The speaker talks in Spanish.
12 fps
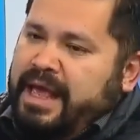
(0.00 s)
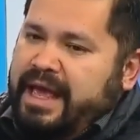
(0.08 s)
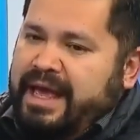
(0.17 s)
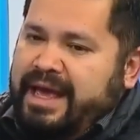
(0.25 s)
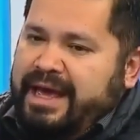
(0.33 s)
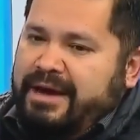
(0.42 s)

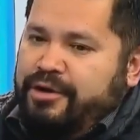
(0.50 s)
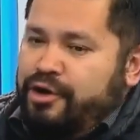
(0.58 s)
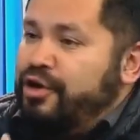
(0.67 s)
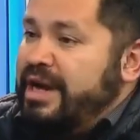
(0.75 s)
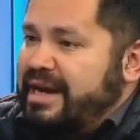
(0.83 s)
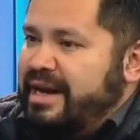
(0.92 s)
eh,
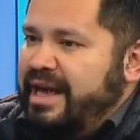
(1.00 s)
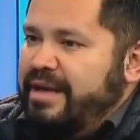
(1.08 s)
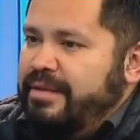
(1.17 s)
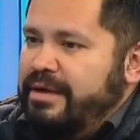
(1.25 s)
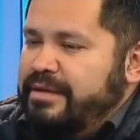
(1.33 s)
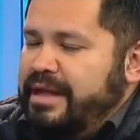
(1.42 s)
conozco la
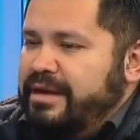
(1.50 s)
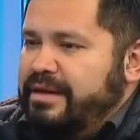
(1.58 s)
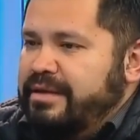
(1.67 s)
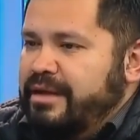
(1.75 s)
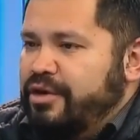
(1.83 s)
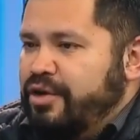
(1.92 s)
realidad
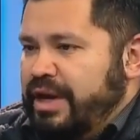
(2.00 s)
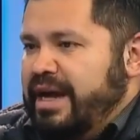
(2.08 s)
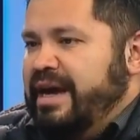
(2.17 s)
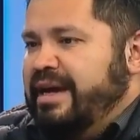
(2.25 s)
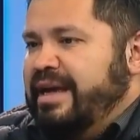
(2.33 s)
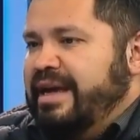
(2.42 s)
de, los
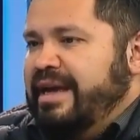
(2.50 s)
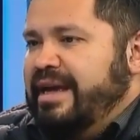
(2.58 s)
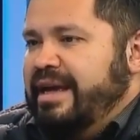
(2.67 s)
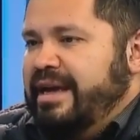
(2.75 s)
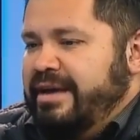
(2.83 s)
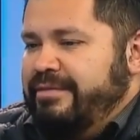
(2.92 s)
colegas
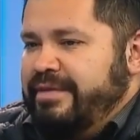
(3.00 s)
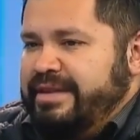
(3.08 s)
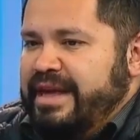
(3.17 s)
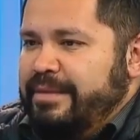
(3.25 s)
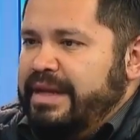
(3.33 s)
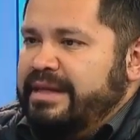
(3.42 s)
que eh,
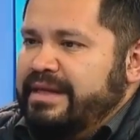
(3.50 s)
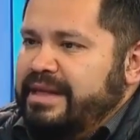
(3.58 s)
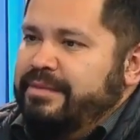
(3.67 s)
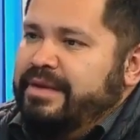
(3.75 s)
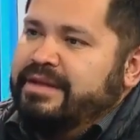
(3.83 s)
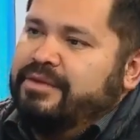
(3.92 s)
efectivamente
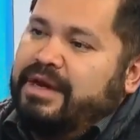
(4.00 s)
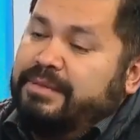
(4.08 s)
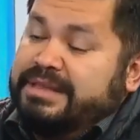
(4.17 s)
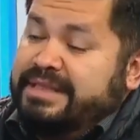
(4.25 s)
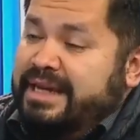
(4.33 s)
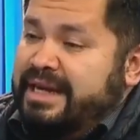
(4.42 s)
están viviendo una
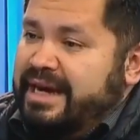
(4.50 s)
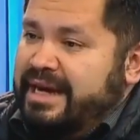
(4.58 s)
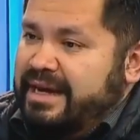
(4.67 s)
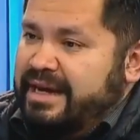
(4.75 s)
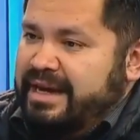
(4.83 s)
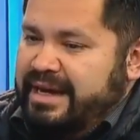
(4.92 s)

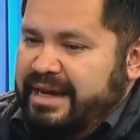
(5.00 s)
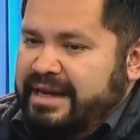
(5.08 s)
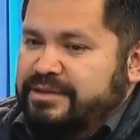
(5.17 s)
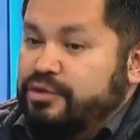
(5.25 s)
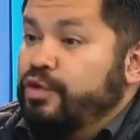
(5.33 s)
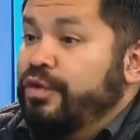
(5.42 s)
miseria
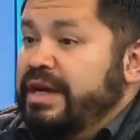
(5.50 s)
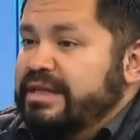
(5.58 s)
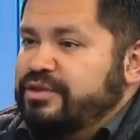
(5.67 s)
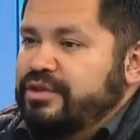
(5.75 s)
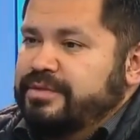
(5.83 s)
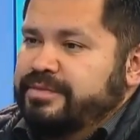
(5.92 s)
en su
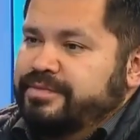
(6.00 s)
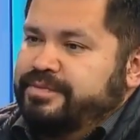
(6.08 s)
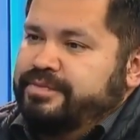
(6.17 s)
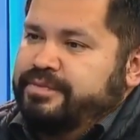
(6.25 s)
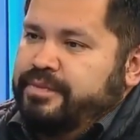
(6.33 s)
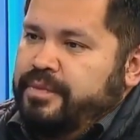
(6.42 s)
jubilación.
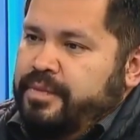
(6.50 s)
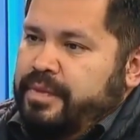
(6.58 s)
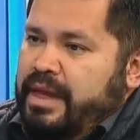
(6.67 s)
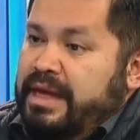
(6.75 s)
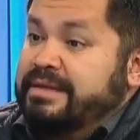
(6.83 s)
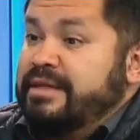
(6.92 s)

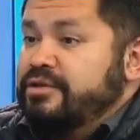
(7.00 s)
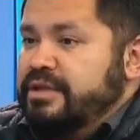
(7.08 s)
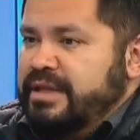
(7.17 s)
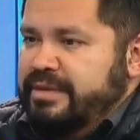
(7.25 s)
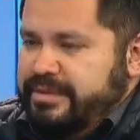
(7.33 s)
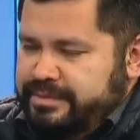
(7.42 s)
Y en ese
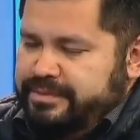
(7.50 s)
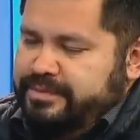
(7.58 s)
sentido,